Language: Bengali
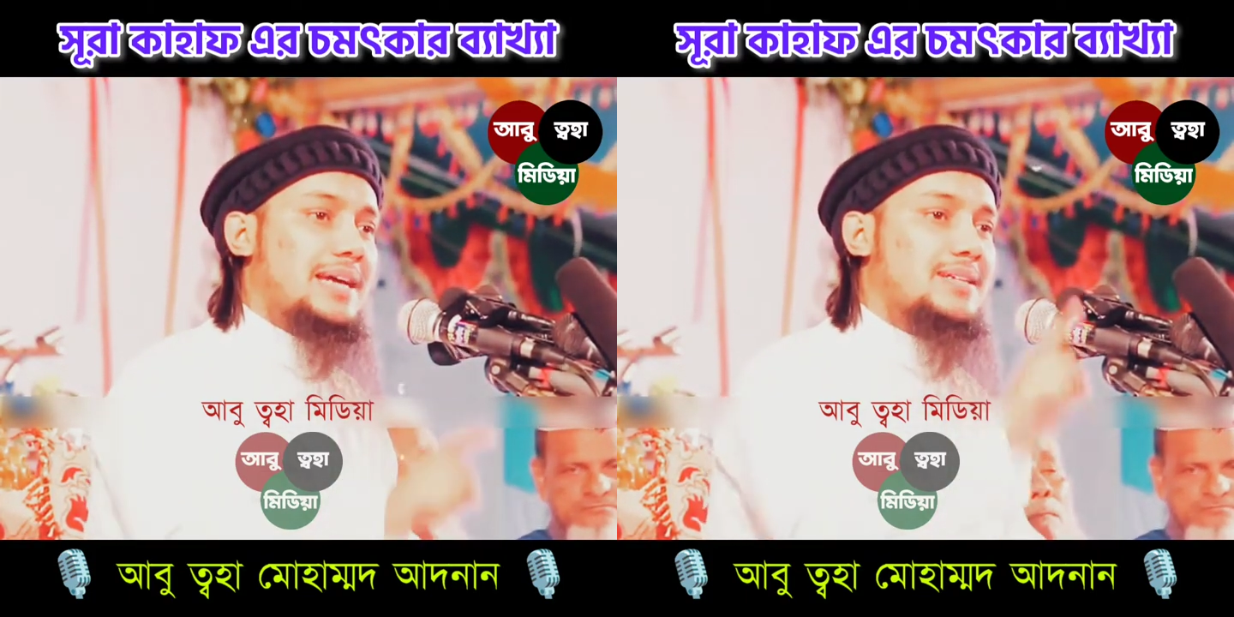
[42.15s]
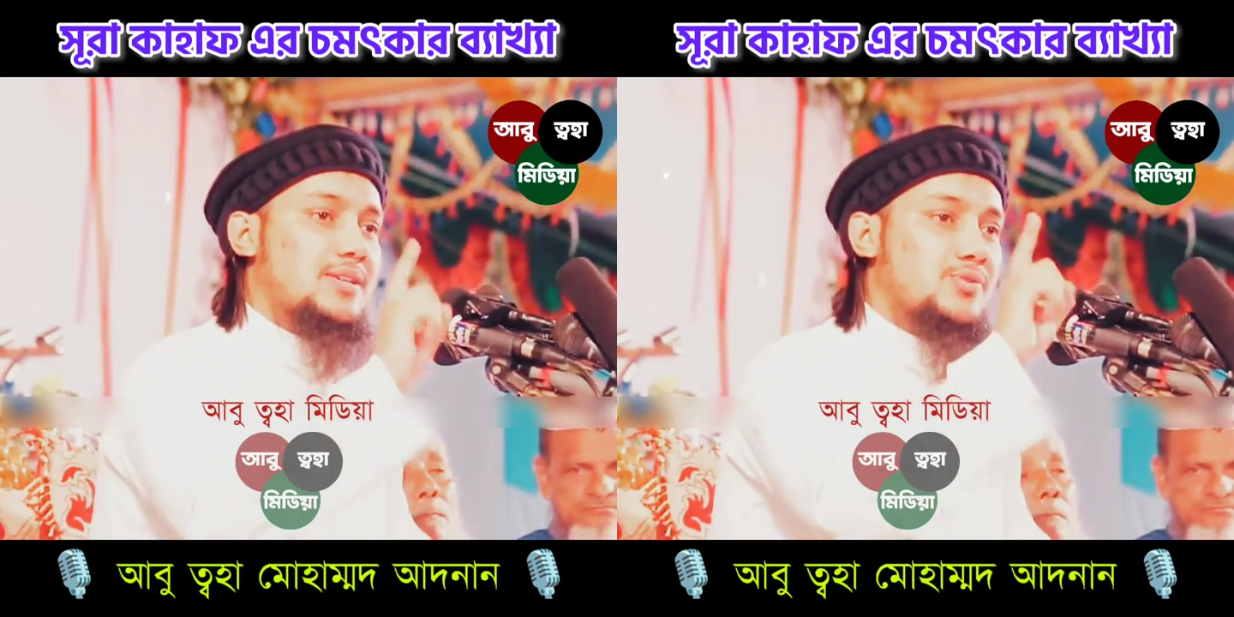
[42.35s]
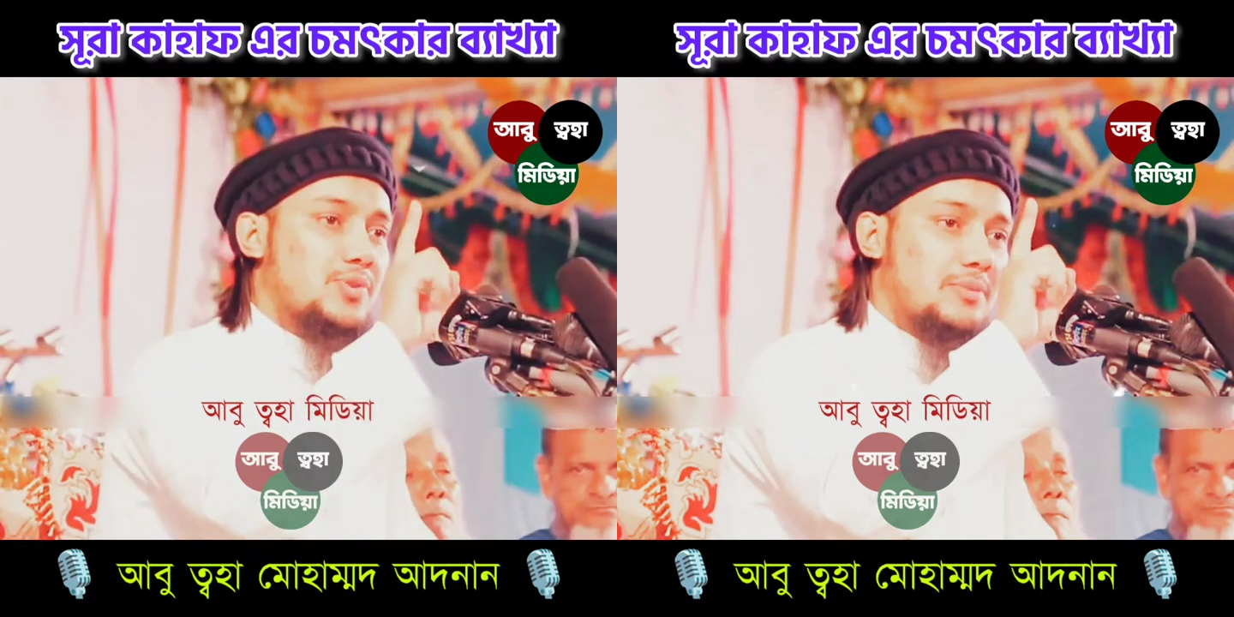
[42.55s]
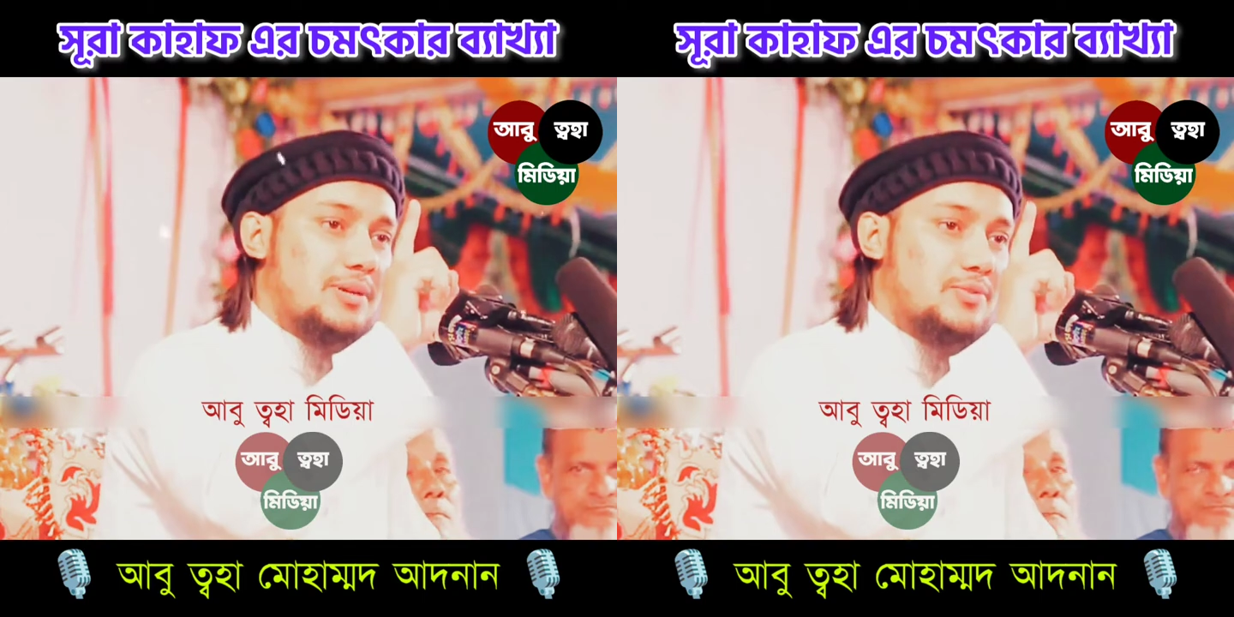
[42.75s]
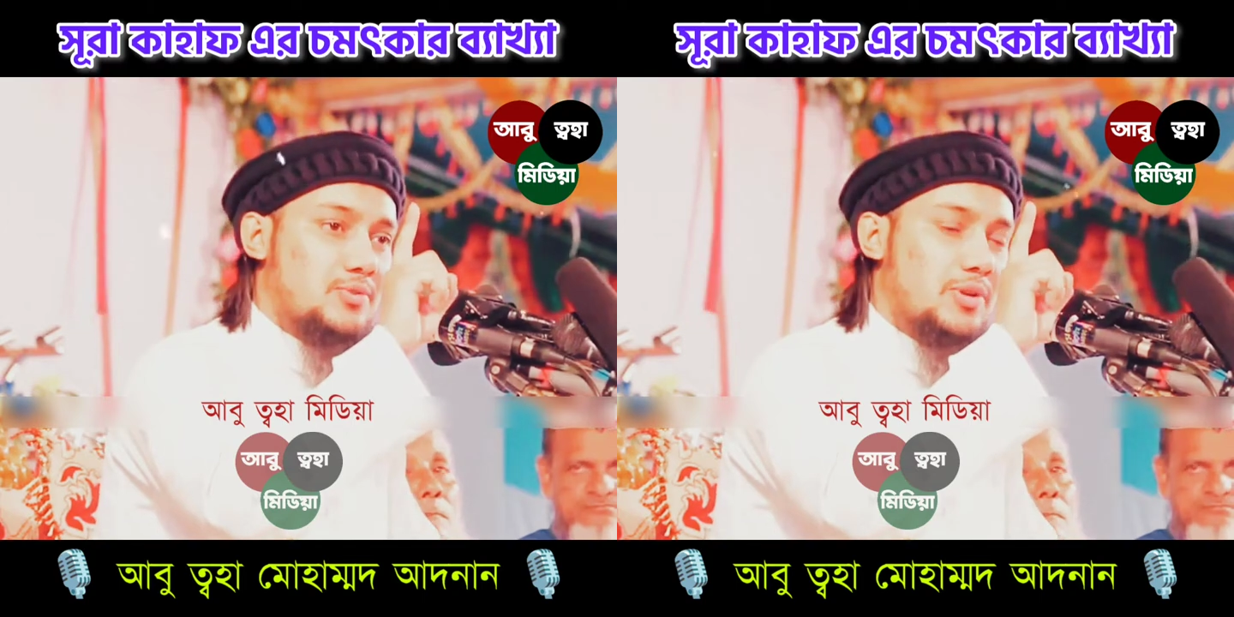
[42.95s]
একটা সুরা
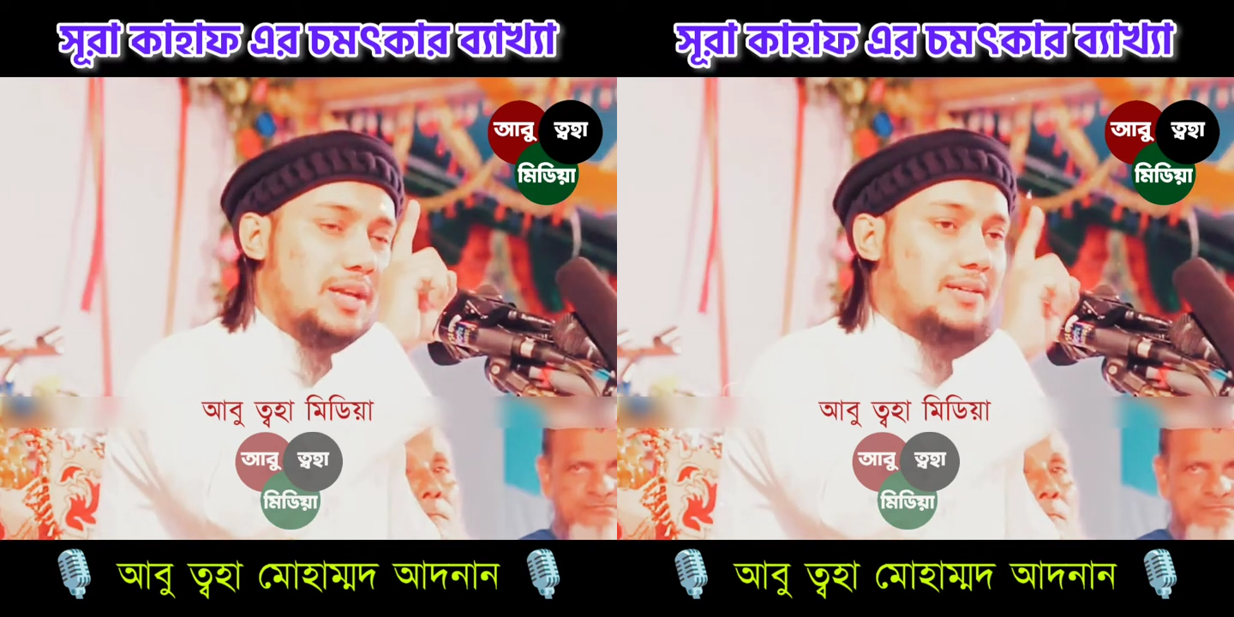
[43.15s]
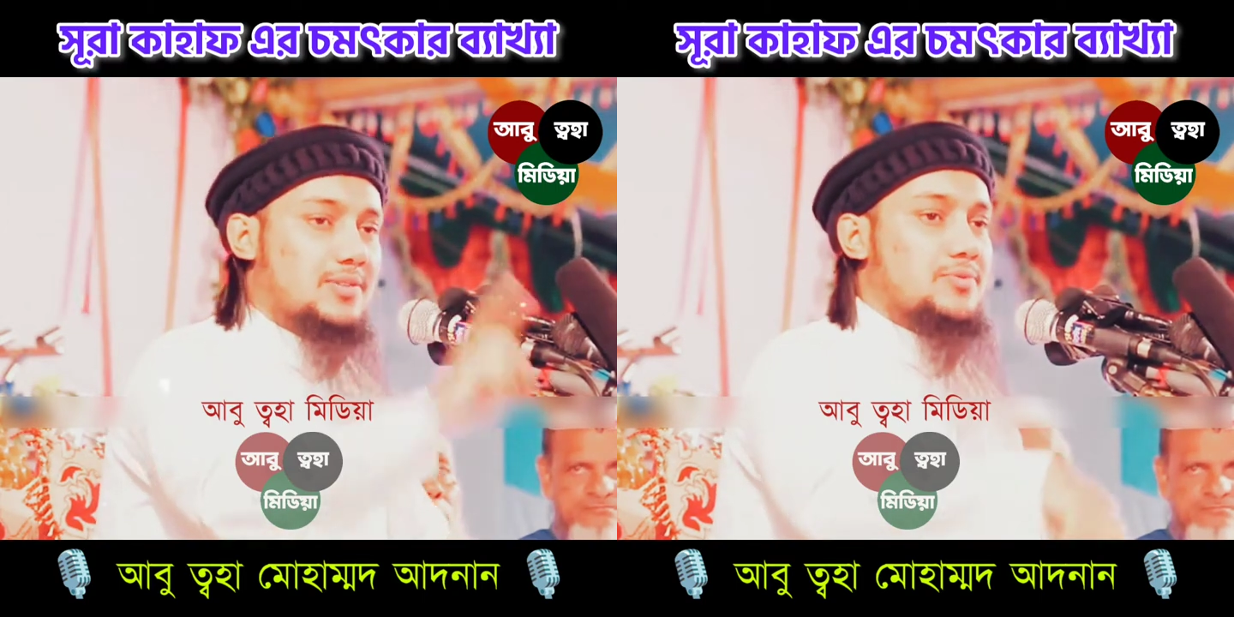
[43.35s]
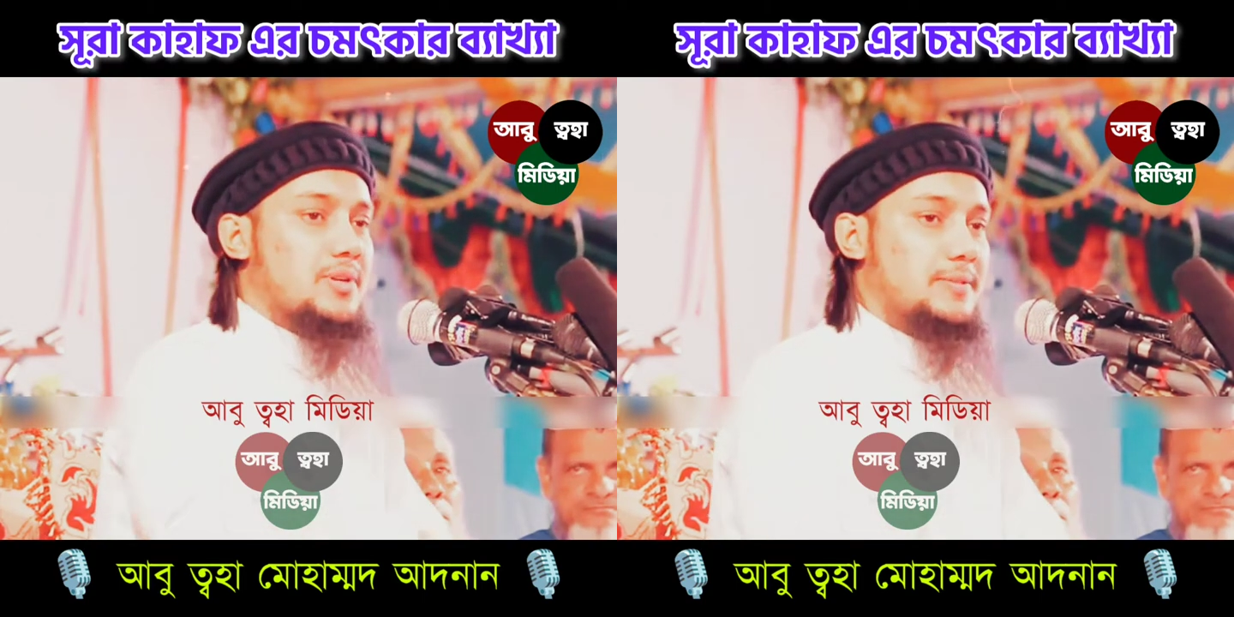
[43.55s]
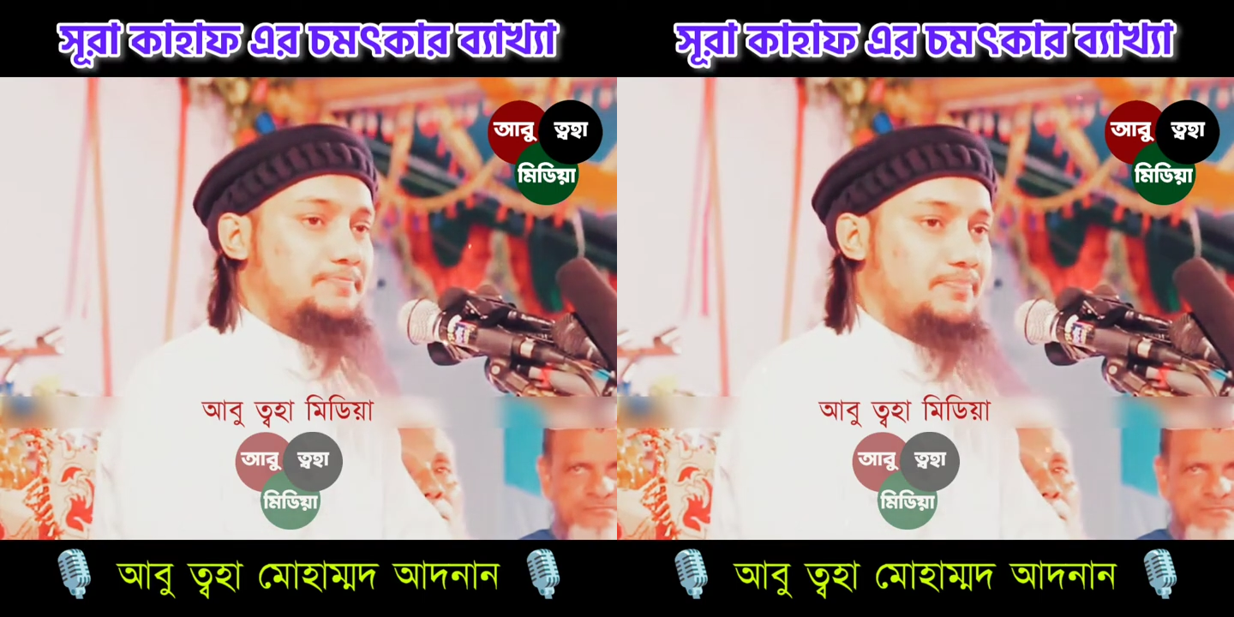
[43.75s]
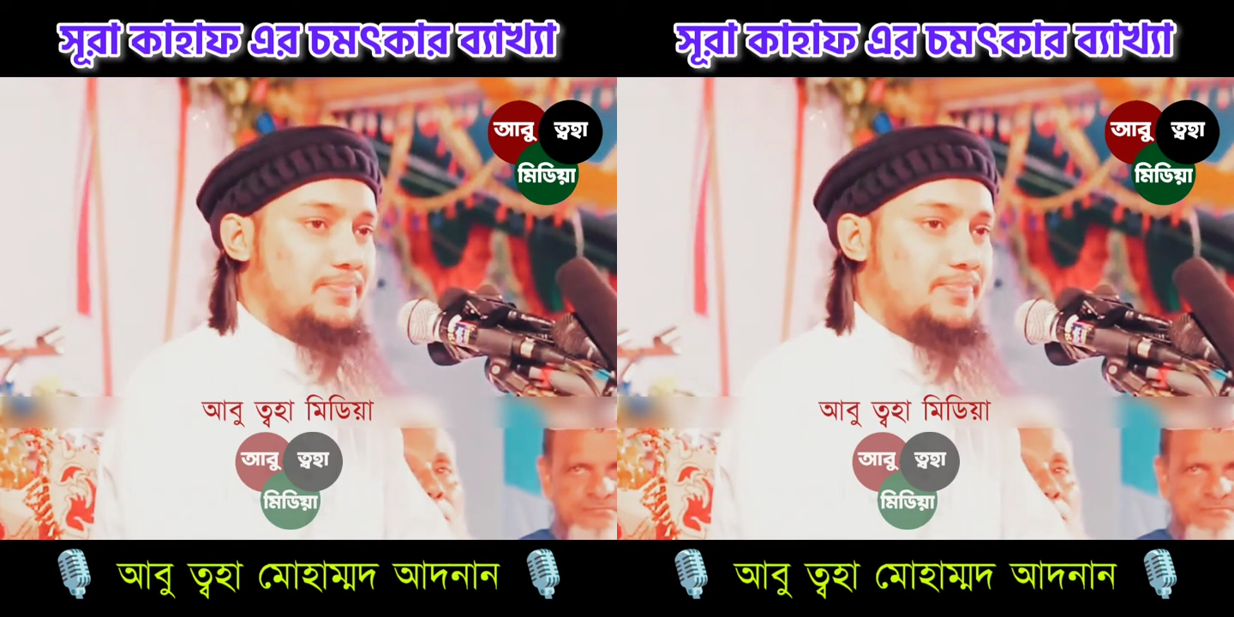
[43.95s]
মাত্র অনলি একটা সুরা